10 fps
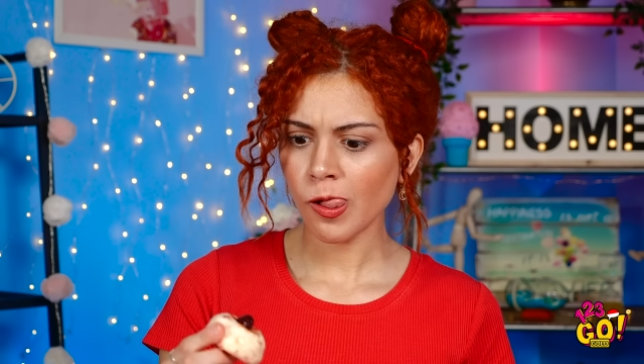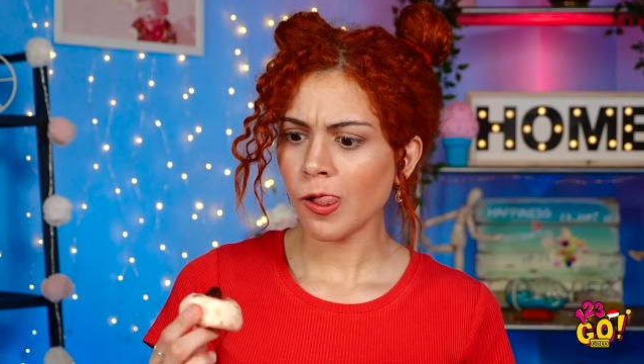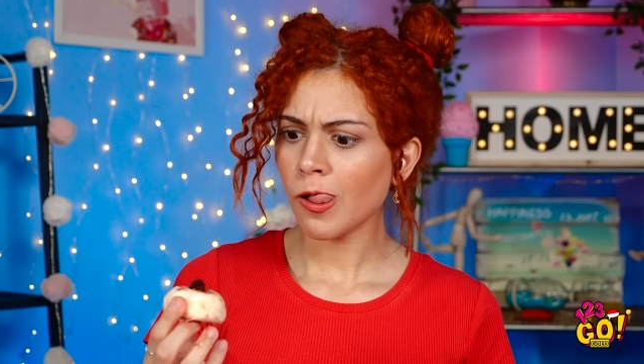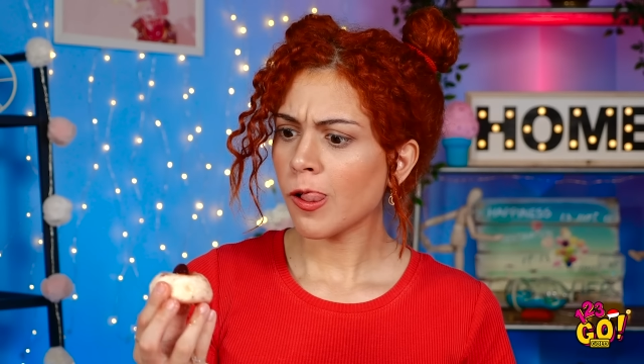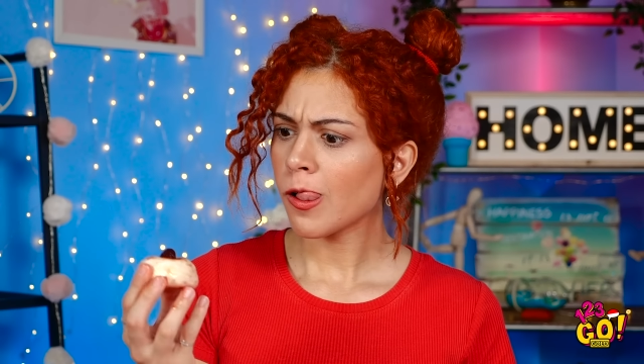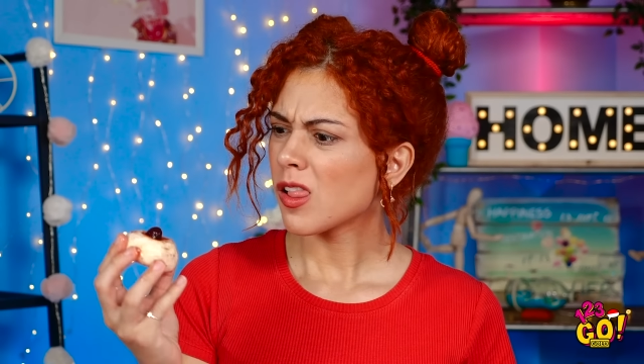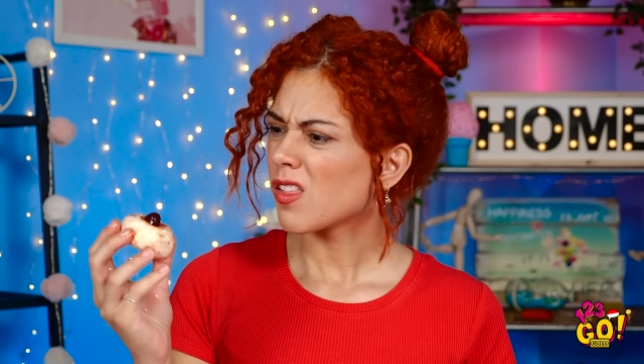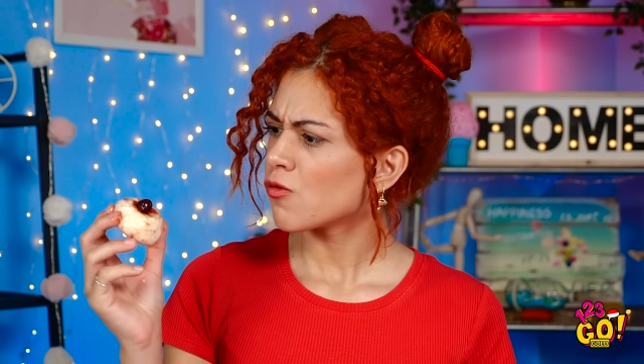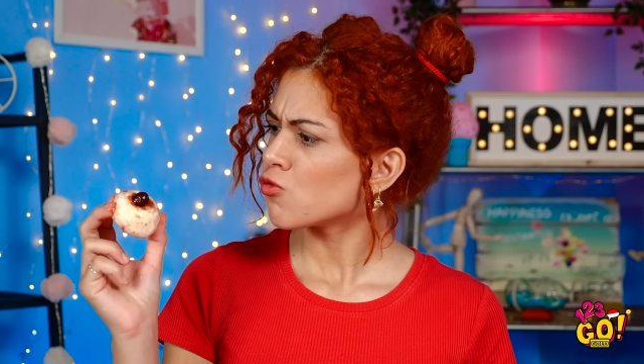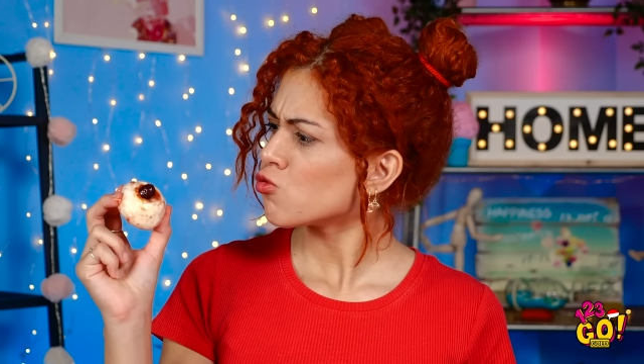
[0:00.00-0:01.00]
sama
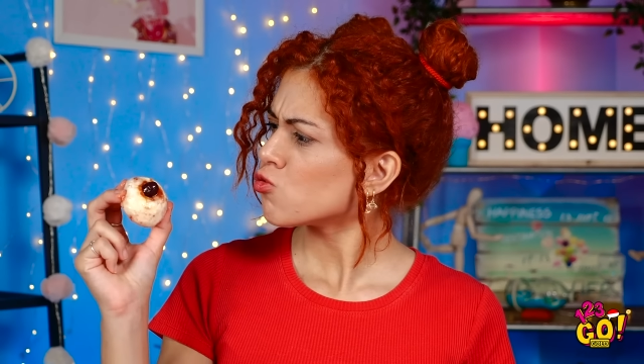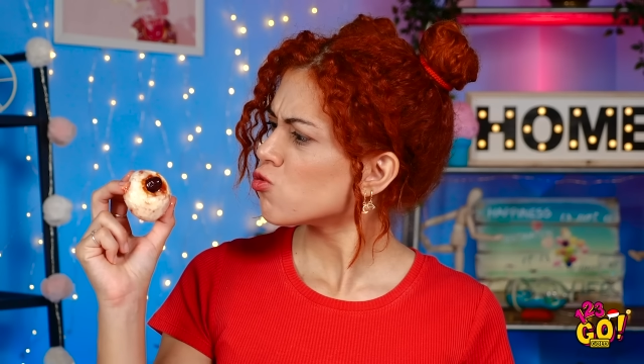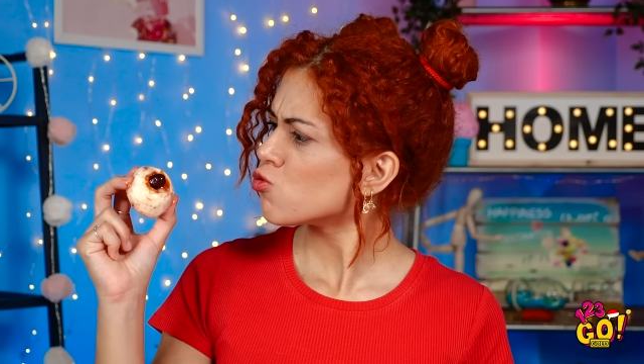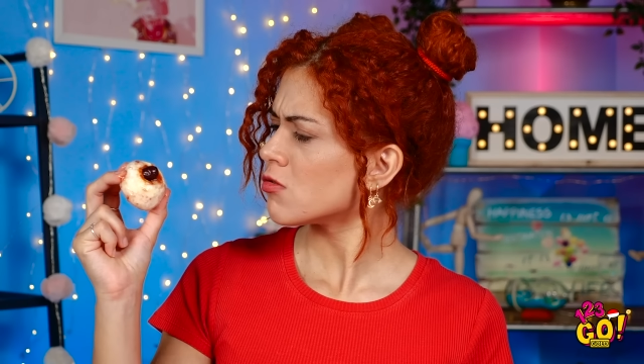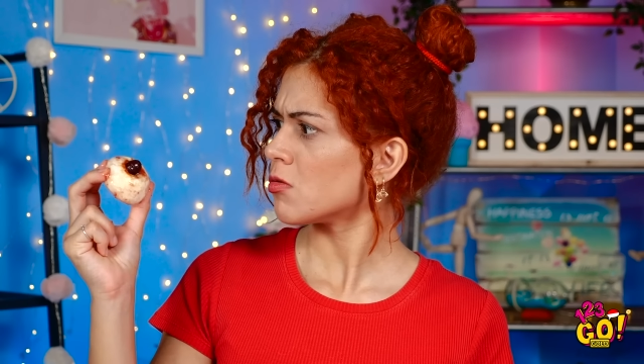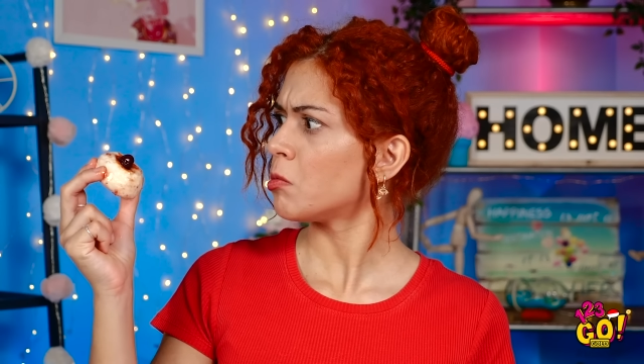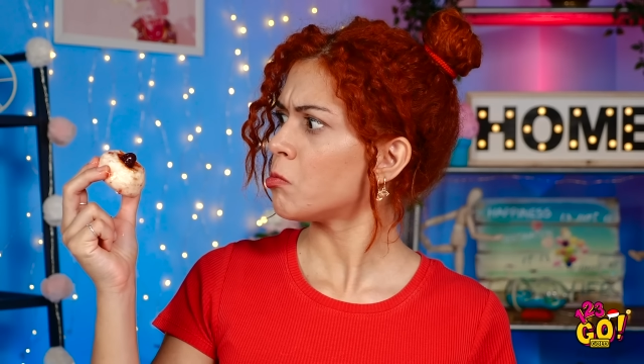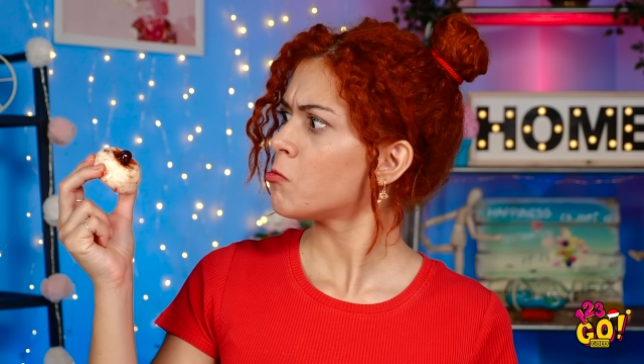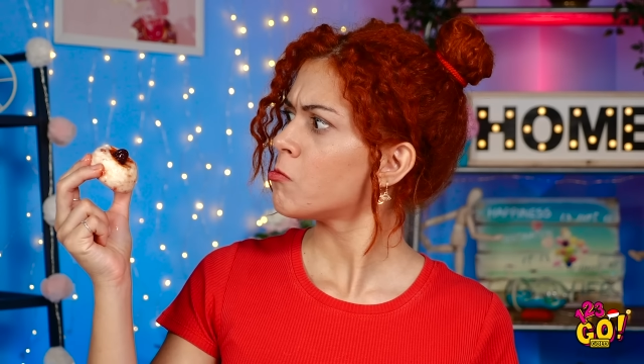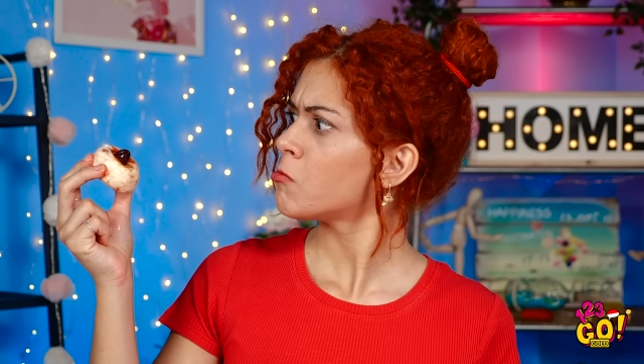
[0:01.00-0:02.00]
kenyalnya,
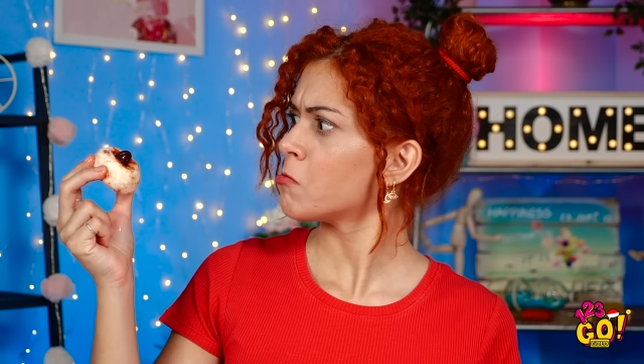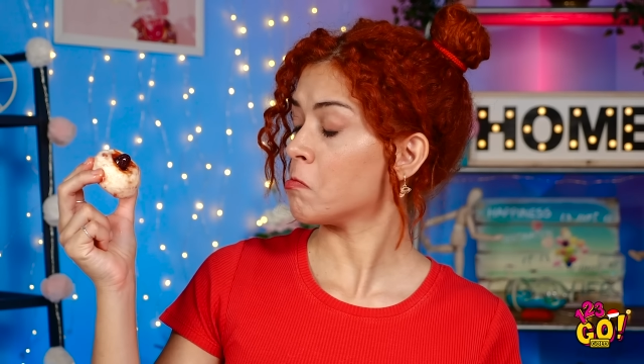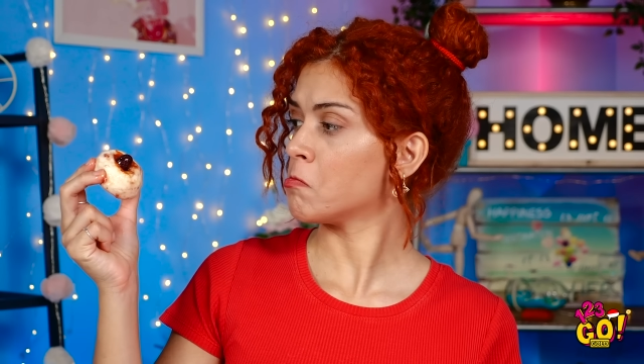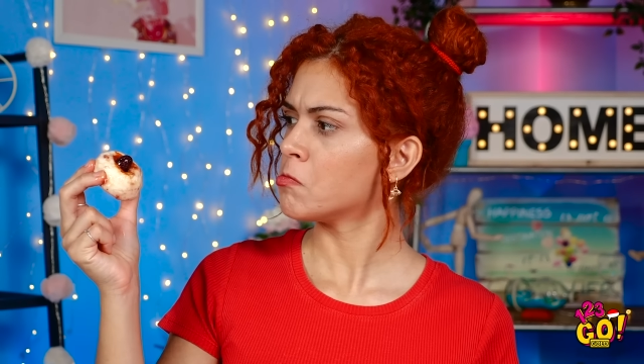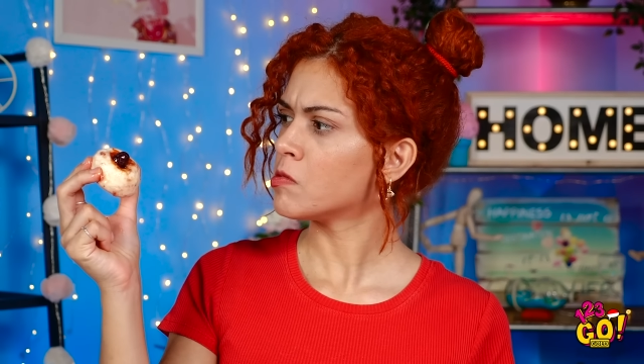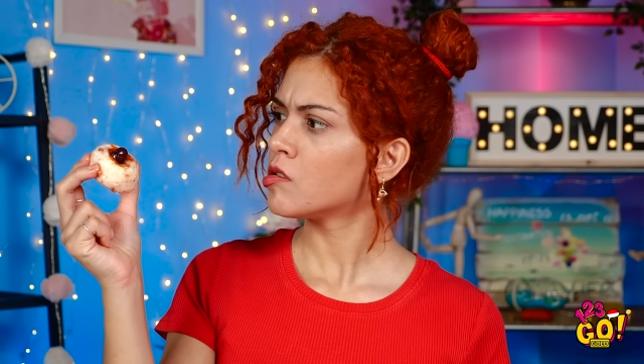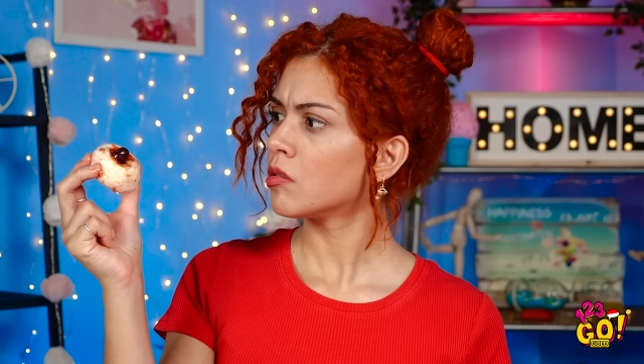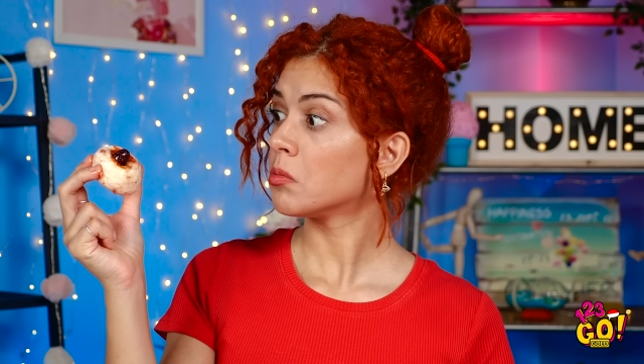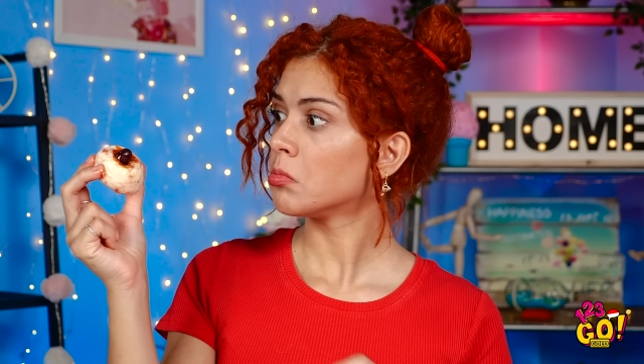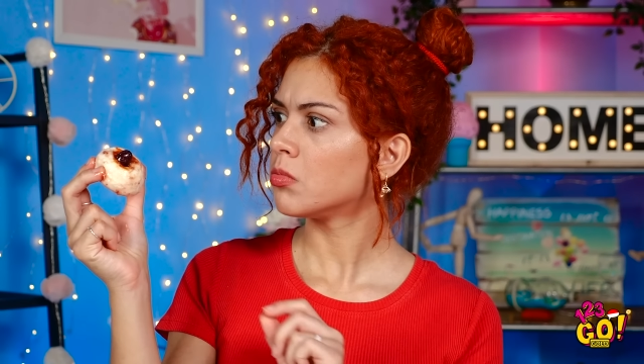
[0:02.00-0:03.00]
baunya seperti
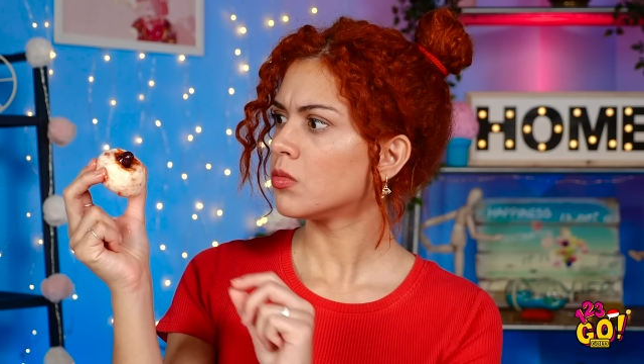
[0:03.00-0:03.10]
keju